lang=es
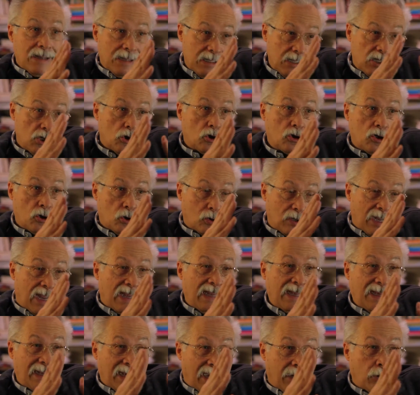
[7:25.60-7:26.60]
Y yo creo que
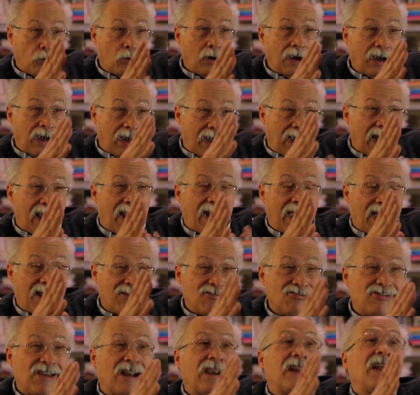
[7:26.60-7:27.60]
ahí, claro, la
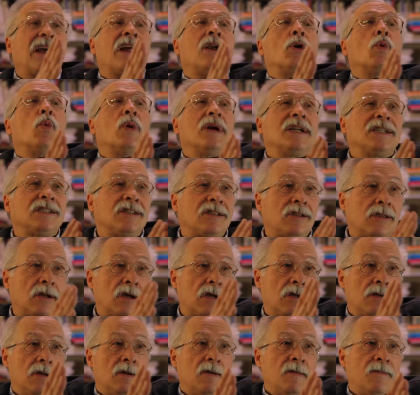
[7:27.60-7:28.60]
gran tarea
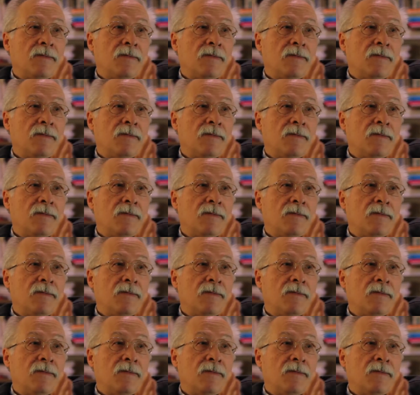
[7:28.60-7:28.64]
nuestra